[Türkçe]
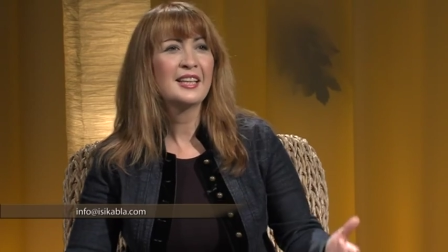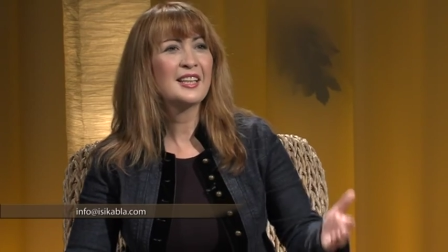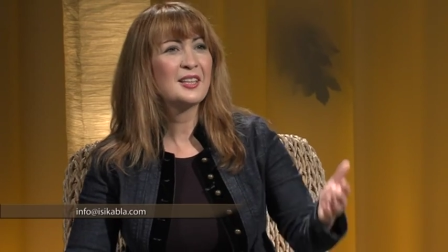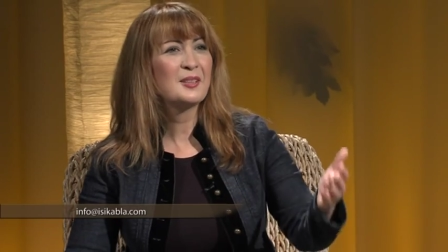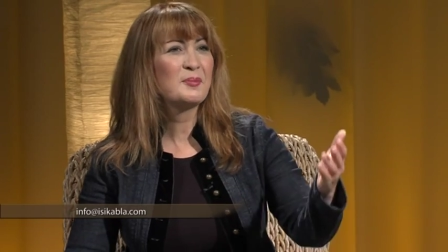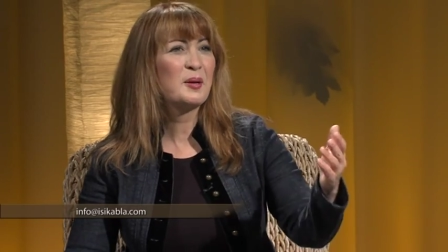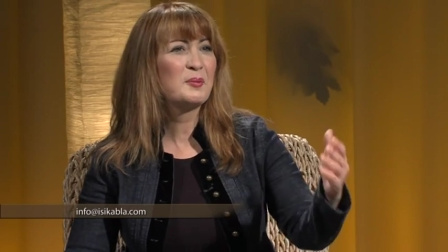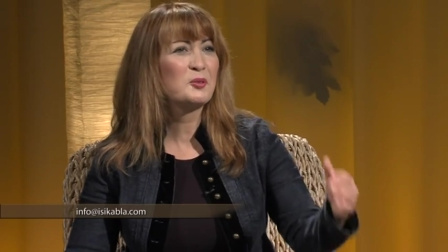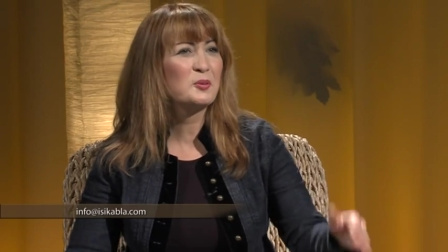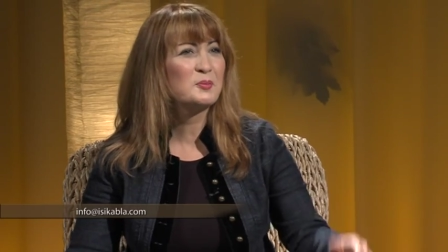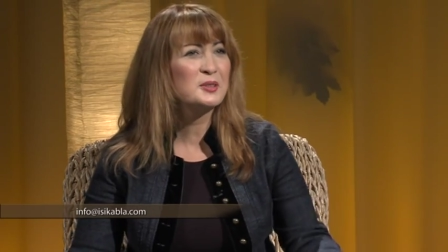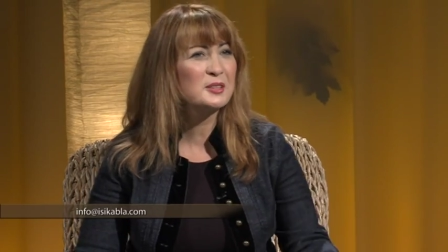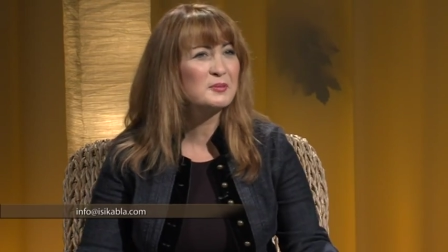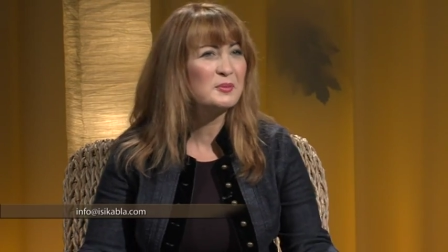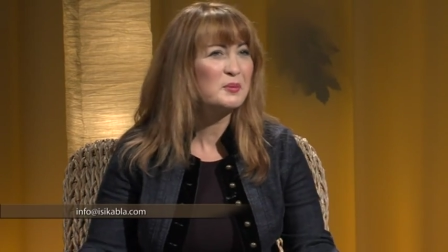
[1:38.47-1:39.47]
E, Memduh
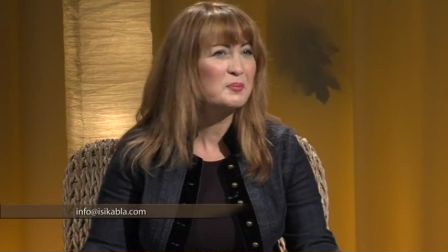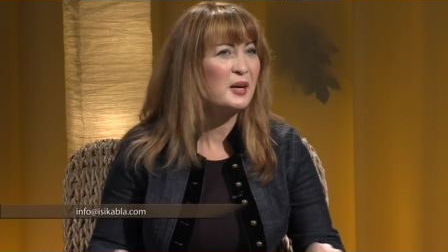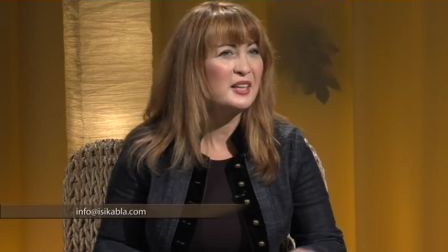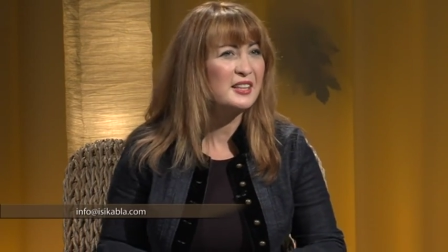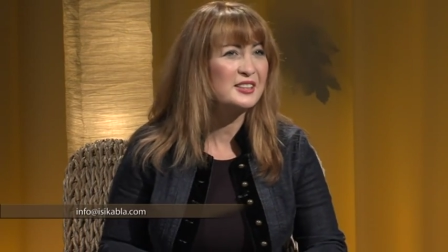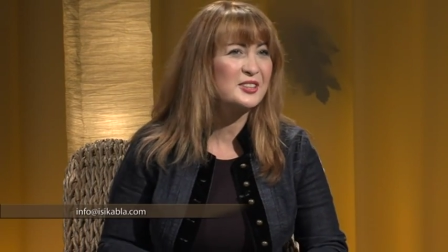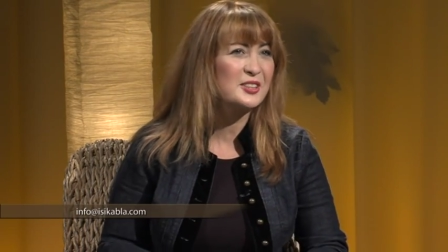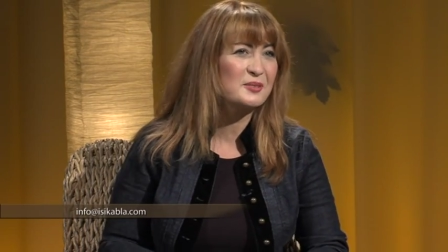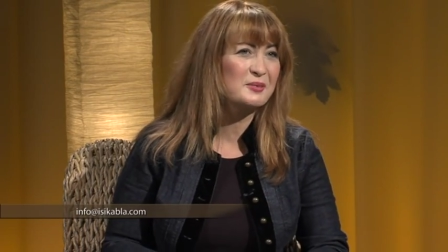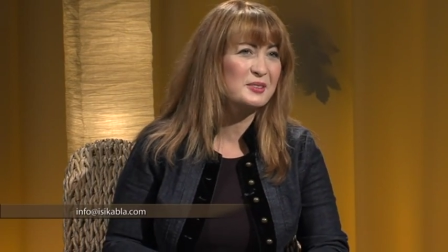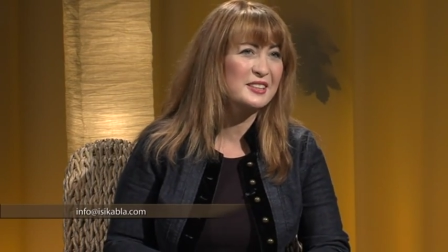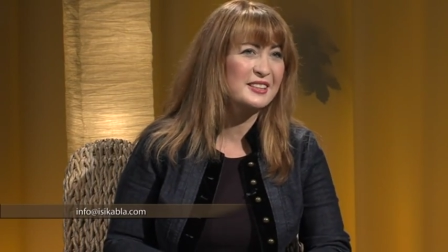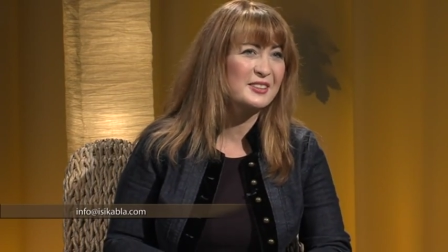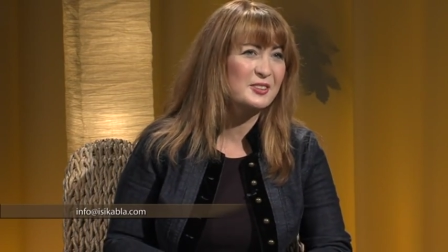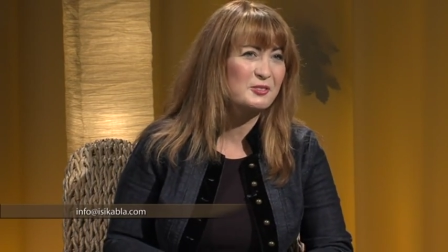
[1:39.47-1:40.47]
bizimle paylaşır
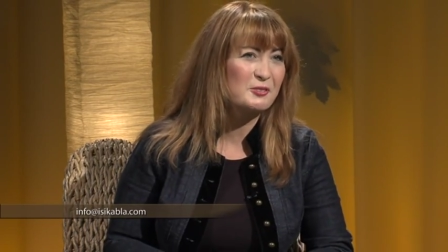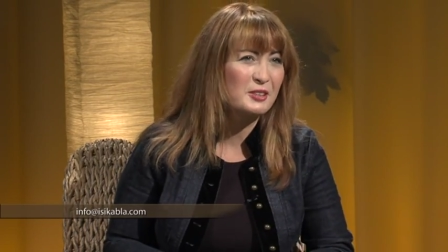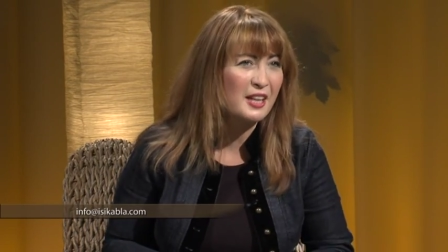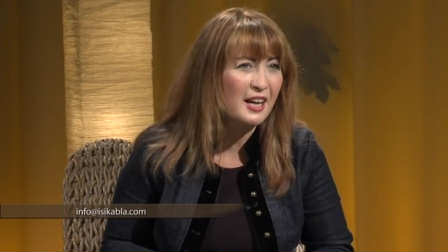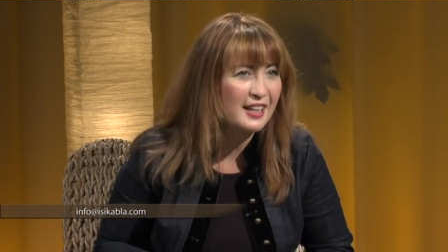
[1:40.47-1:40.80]
mısın lütfen